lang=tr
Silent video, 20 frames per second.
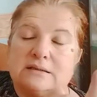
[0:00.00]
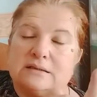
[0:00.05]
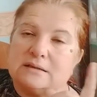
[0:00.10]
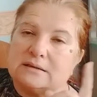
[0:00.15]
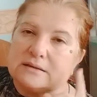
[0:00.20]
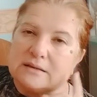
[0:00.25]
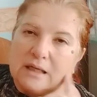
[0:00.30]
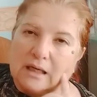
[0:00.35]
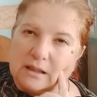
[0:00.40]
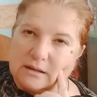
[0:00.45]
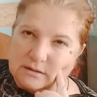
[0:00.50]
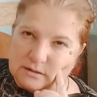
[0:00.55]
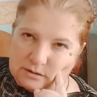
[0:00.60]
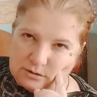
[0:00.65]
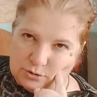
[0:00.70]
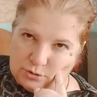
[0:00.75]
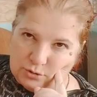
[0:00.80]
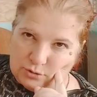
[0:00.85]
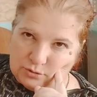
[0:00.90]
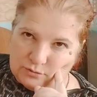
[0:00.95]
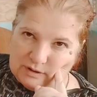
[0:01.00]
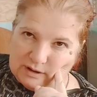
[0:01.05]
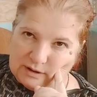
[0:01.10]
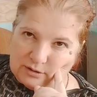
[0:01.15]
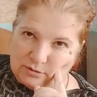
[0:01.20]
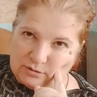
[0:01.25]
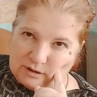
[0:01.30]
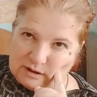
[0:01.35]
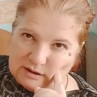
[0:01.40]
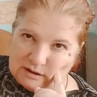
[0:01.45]
sırt ağrısı çok var
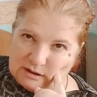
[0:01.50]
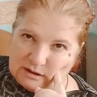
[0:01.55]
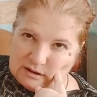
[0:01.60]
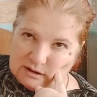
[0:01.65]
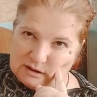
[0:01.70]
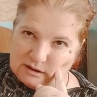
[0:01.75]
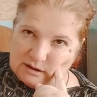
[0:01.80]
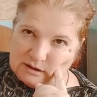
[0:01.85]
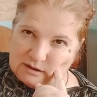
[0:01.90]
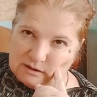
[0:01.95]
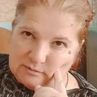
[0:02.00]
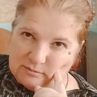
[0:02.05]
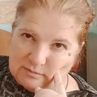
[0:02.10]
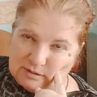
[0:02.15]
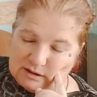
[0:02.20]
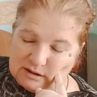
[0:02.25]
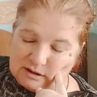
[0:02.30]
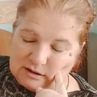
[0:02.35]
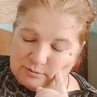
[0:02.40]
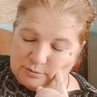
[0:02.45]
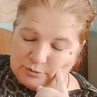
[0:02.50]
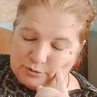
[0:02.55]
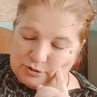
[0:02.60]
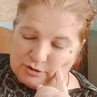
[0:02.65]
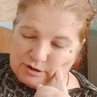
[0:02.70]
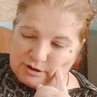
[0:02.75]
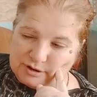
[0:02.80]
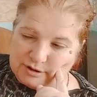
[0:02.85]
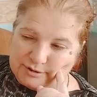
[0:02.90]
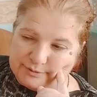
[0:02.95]
ona dikkat edin balık
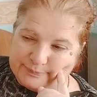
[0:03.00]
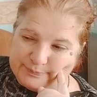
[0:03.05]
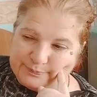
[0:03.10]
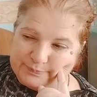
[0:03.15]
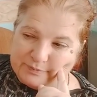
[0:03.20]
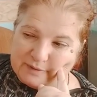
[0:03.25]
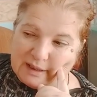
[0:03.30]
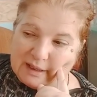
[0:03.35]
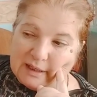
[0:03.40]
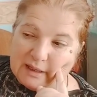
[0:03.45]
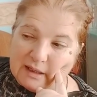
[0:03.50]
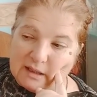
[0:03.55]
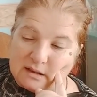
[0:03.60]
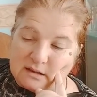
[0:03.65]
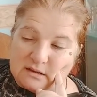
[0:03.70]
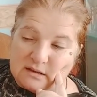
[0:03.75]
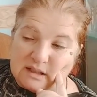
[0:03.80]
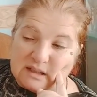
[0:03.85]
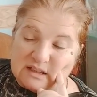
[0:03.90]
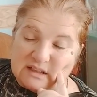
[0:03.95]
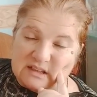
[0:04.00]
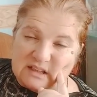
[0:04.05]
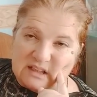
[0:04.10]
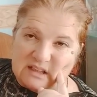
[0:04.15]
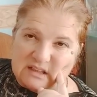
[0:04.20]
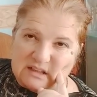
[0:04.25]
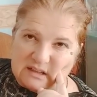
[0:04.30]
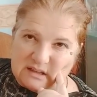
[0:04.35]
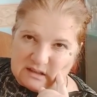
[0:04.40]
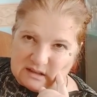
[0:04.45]
burçları.
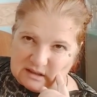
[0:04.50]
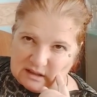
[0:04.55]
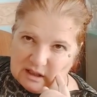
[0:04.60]
Desteksiz